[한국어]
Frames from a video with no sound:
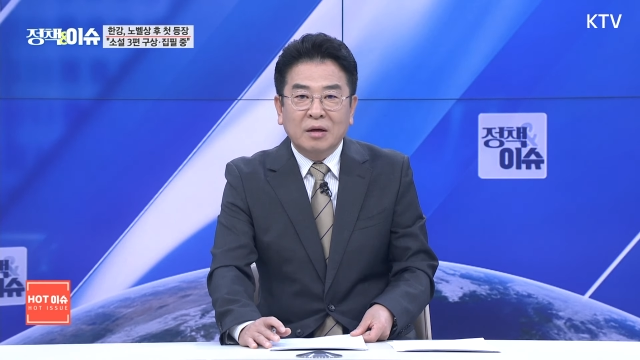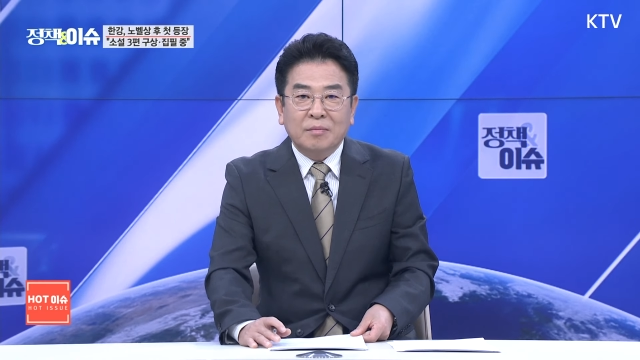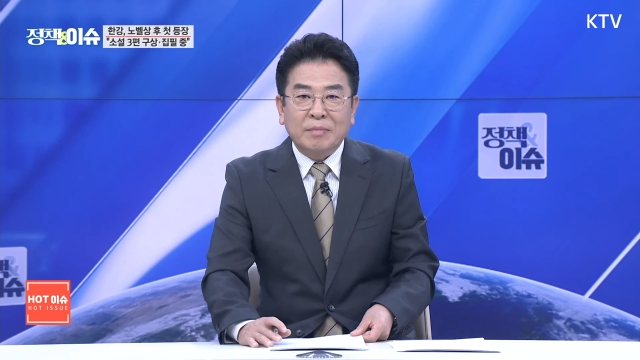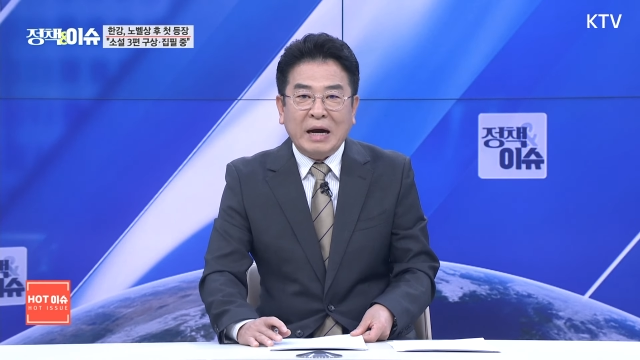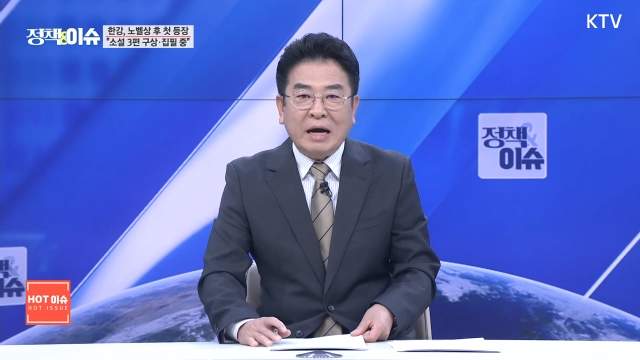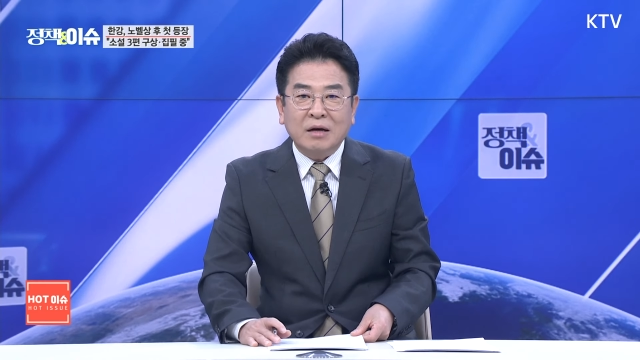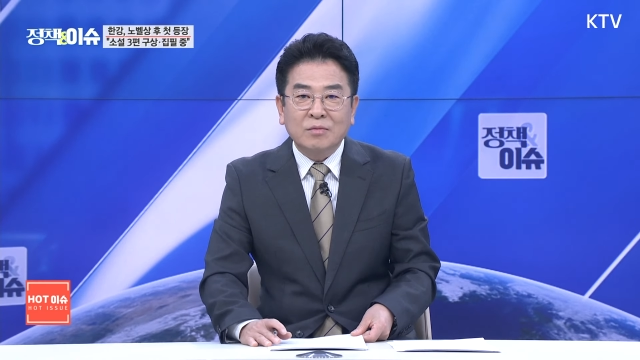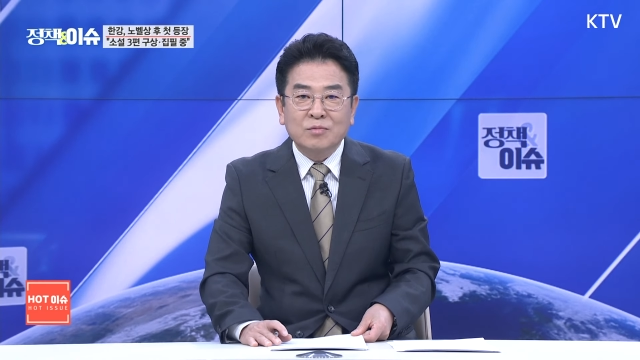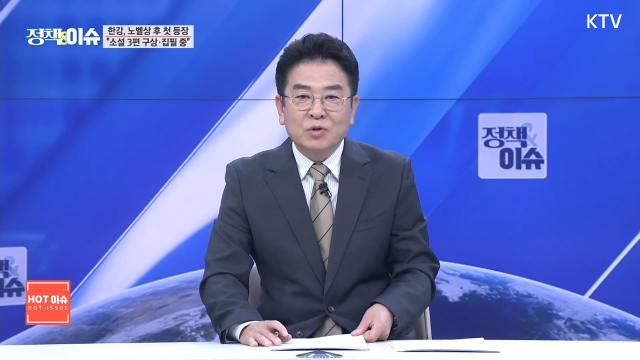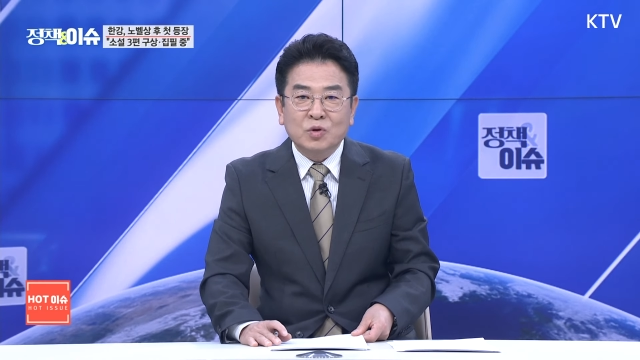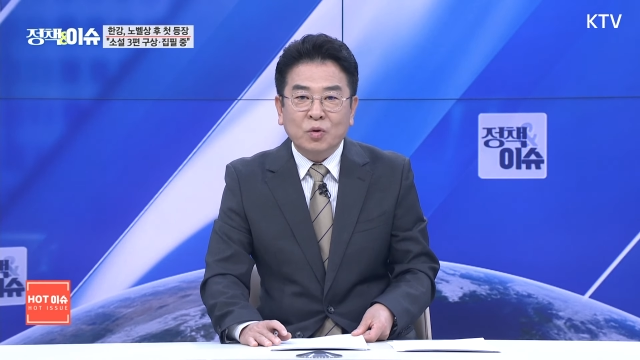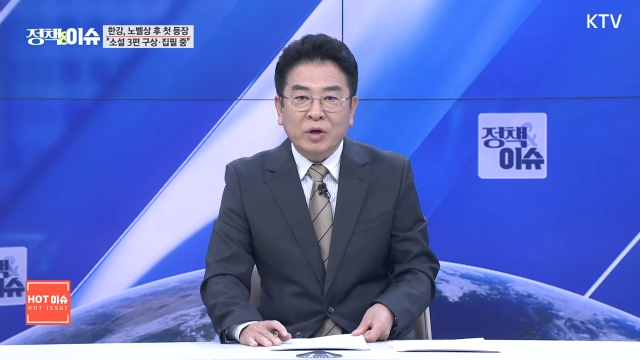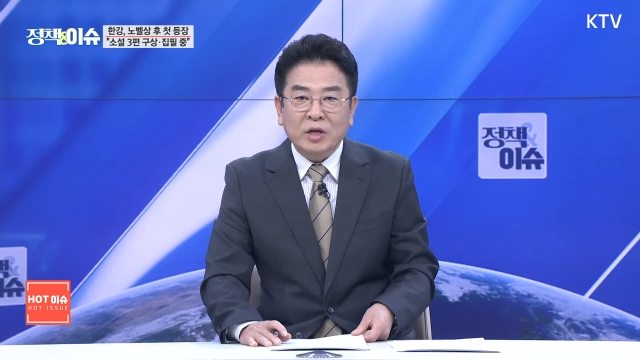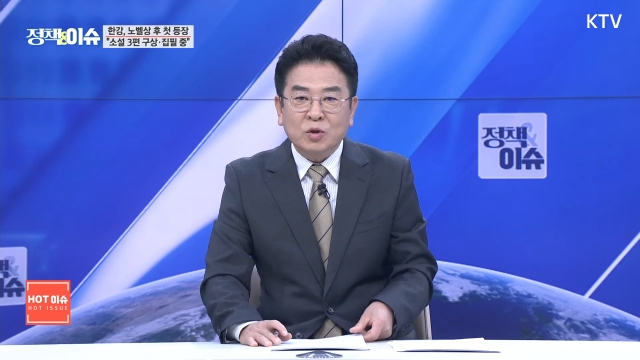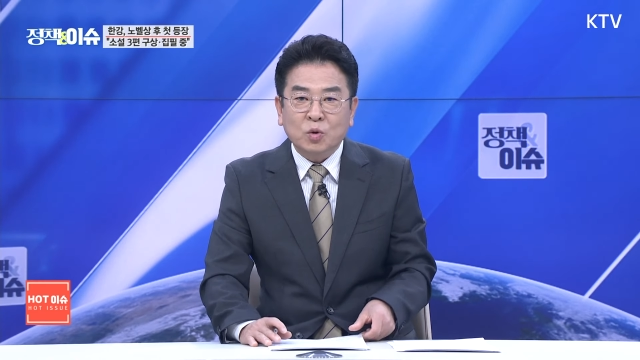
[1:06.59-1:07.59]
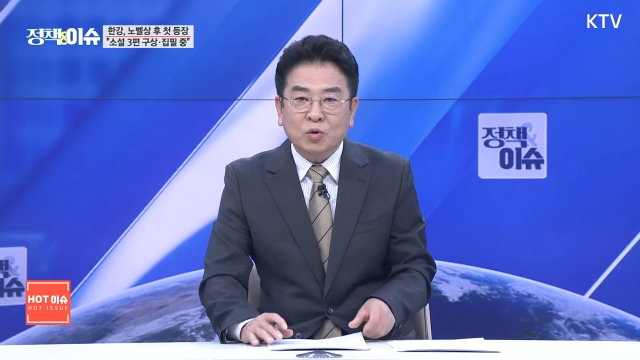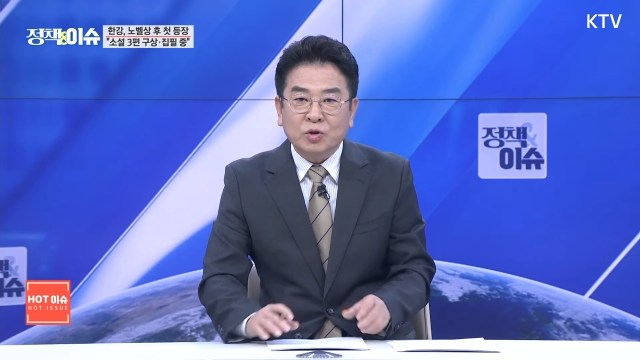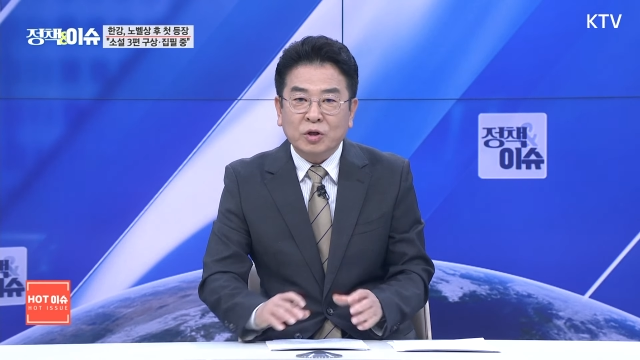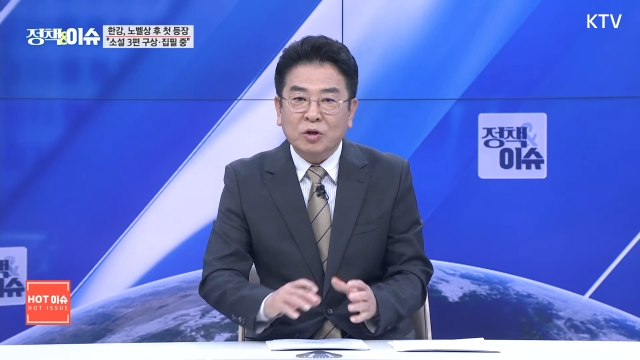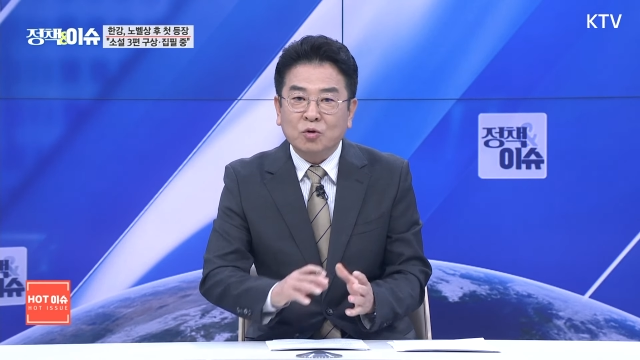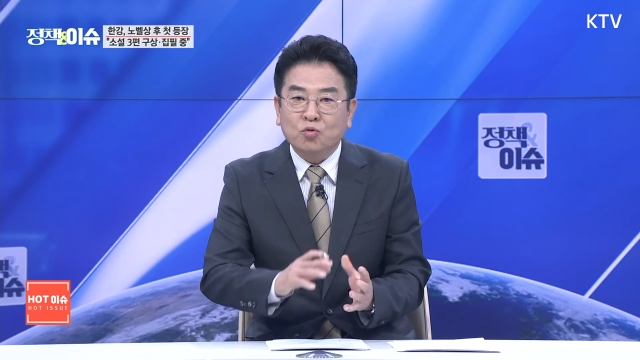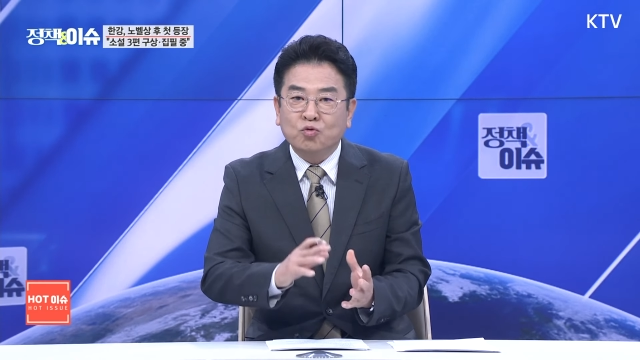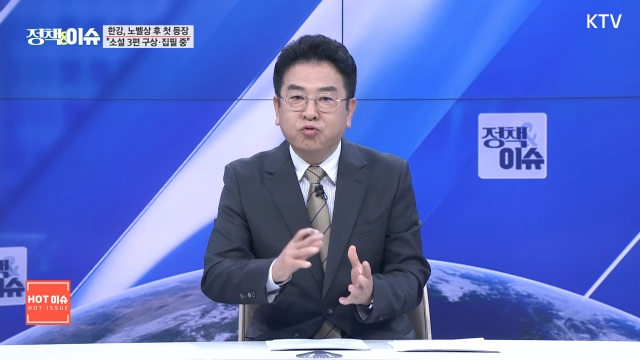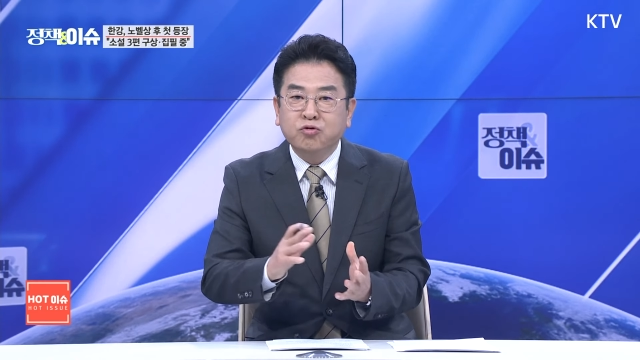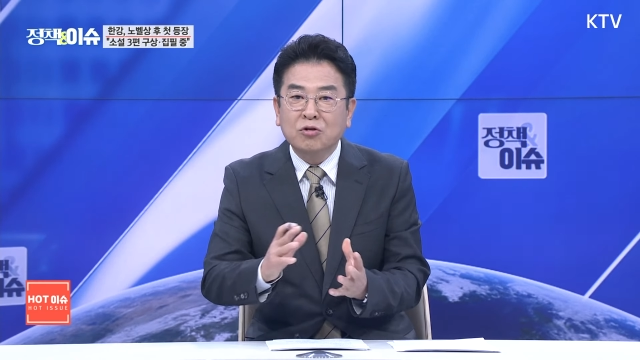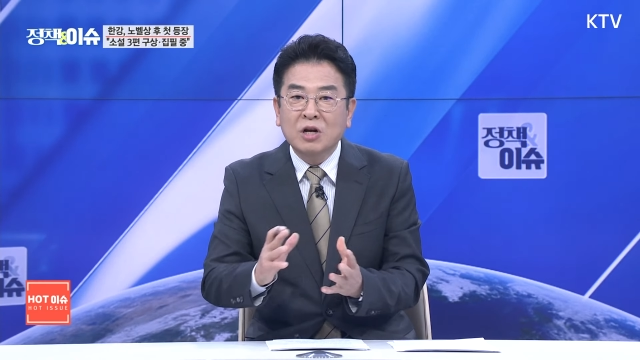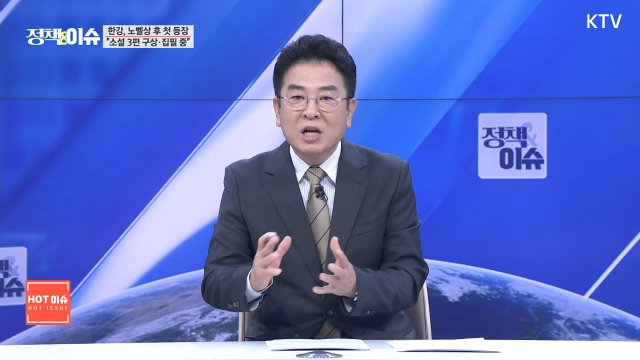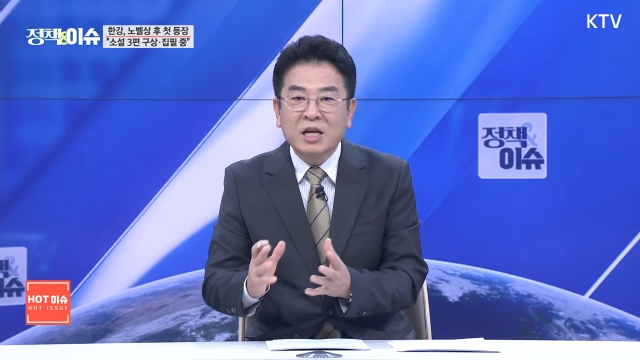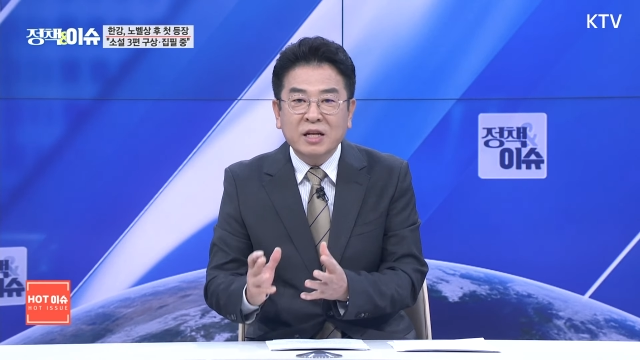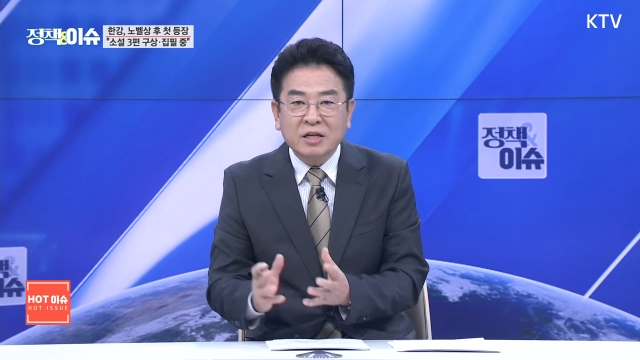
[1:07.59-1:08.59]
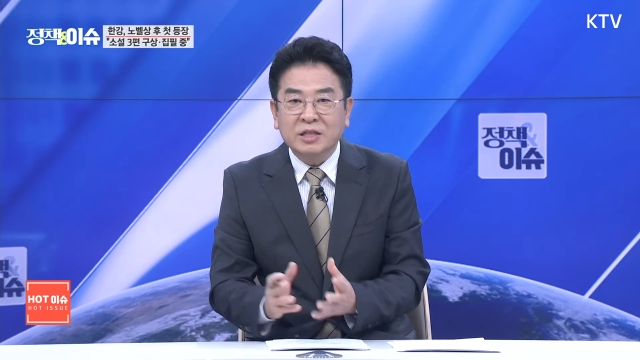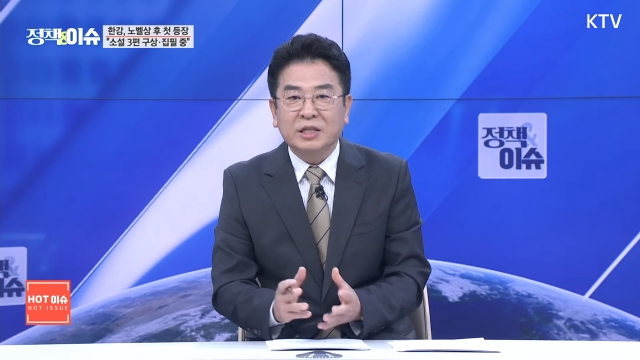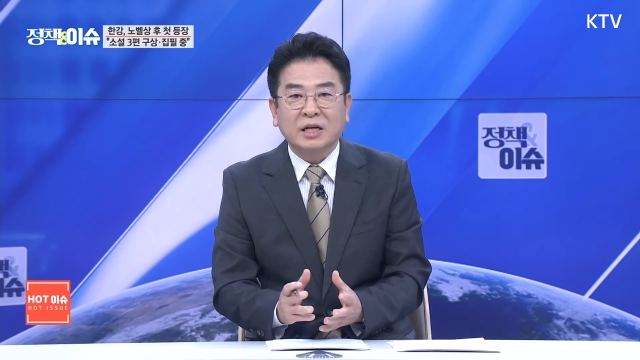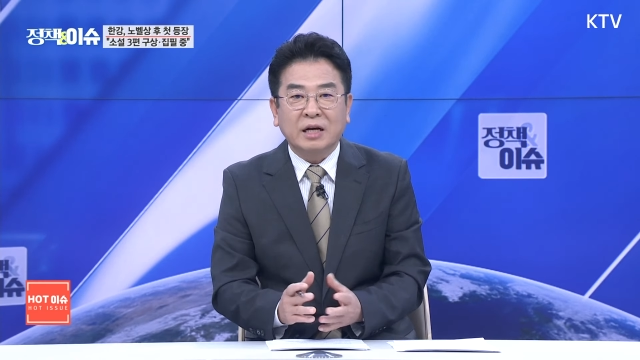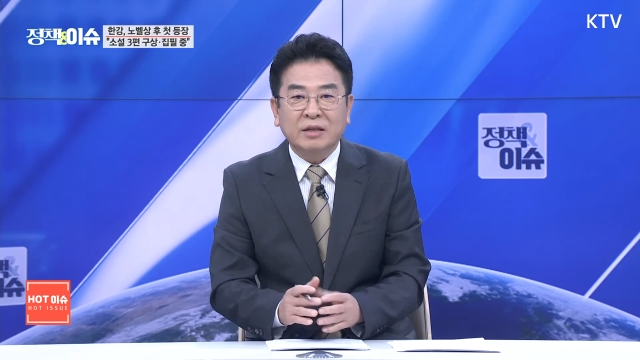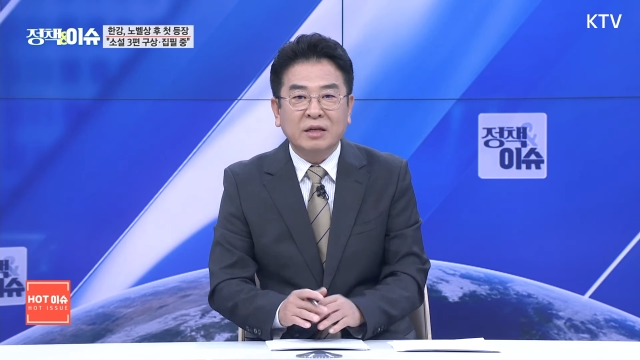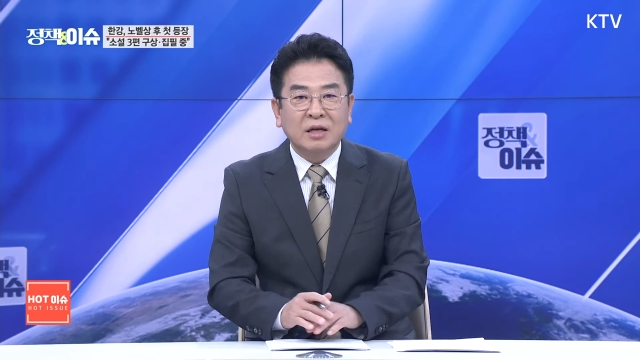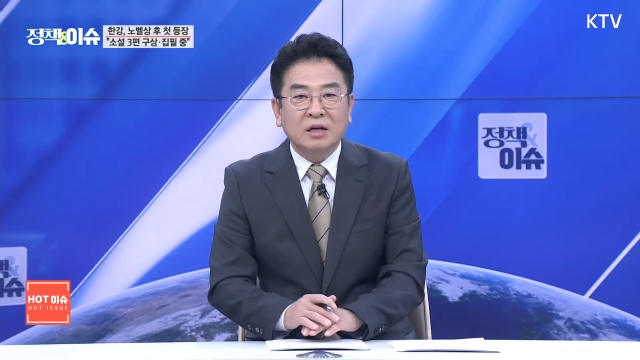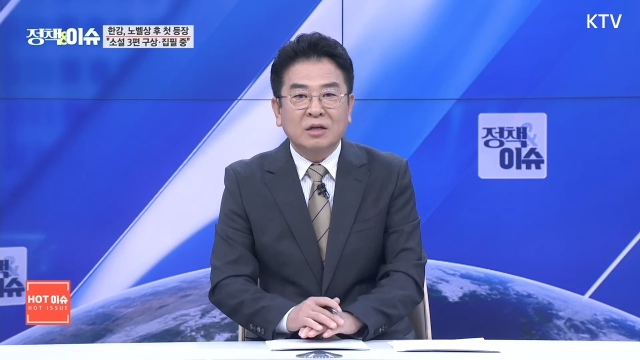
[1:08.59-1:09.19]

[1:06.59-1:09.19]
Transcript: 마음속의 소설을 굴리는 시간.